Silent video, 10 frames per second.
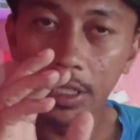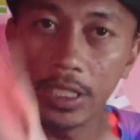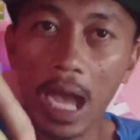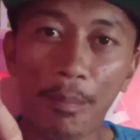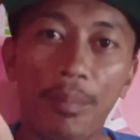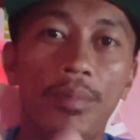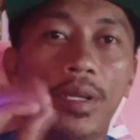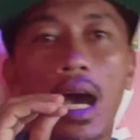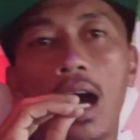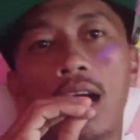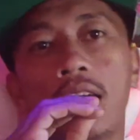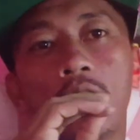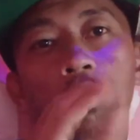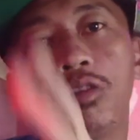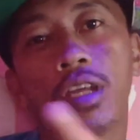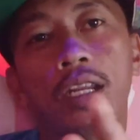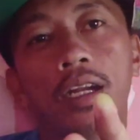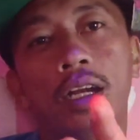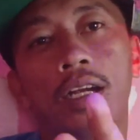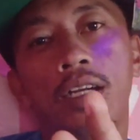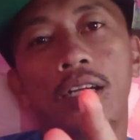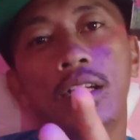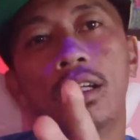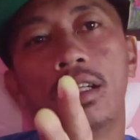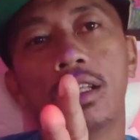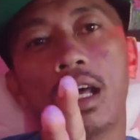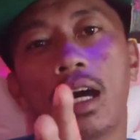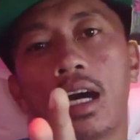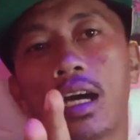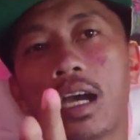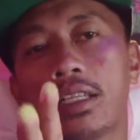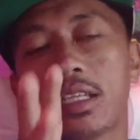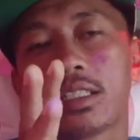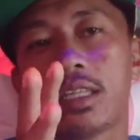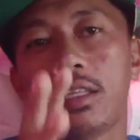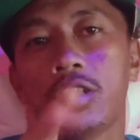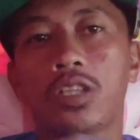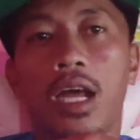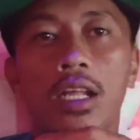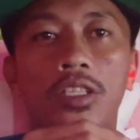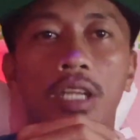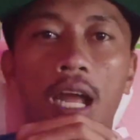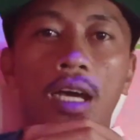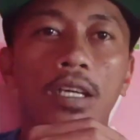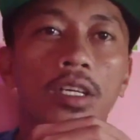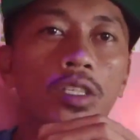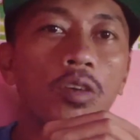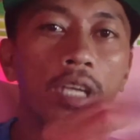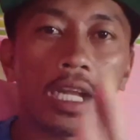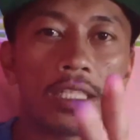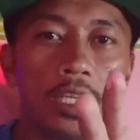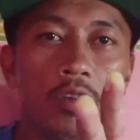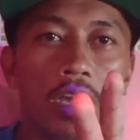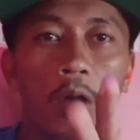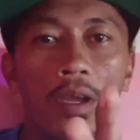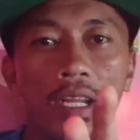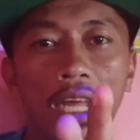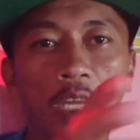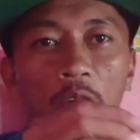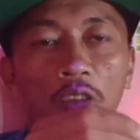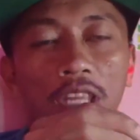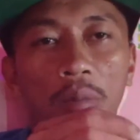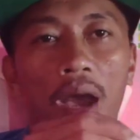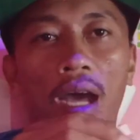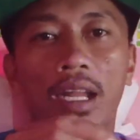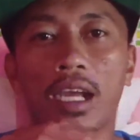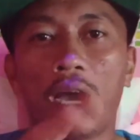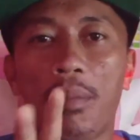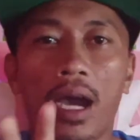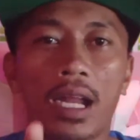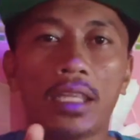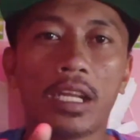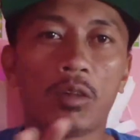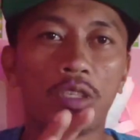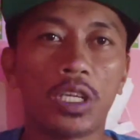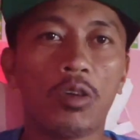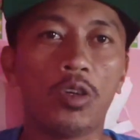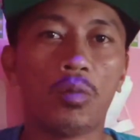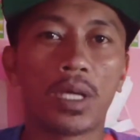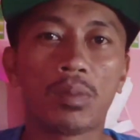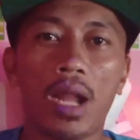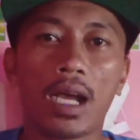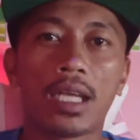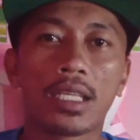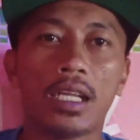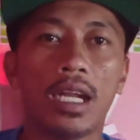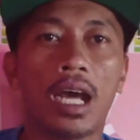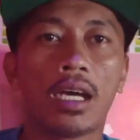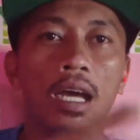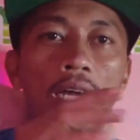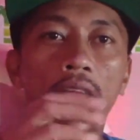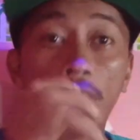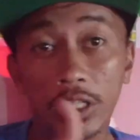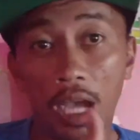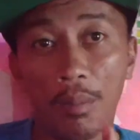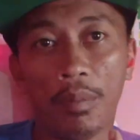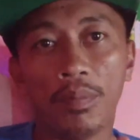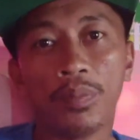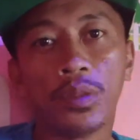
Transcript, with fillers: siyam na contender ng uh, Six Sided Challenge nila. So yan kasi yung gagawin din natin kung maaning abangan natin kung sino yung mas malakas sa kanilang Siam.